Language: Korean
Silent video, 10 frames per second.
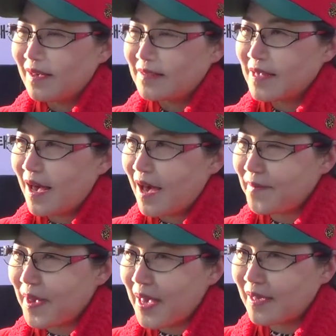
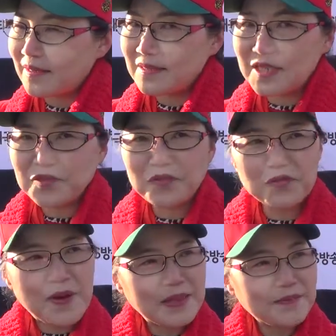
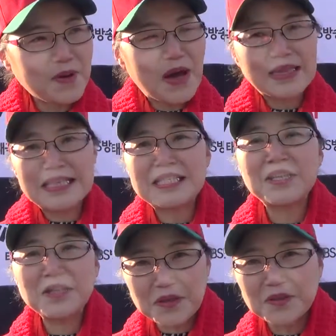419만 뭐한
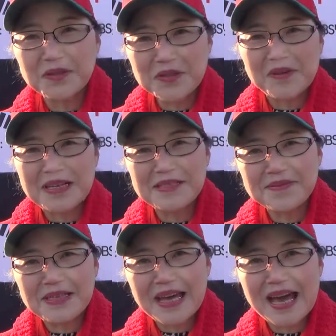2천 원 정도
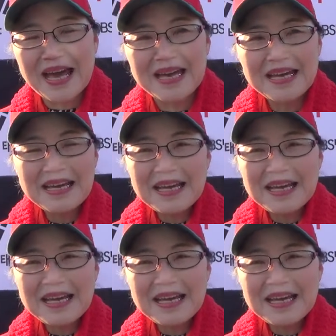들어왔습니다. 음.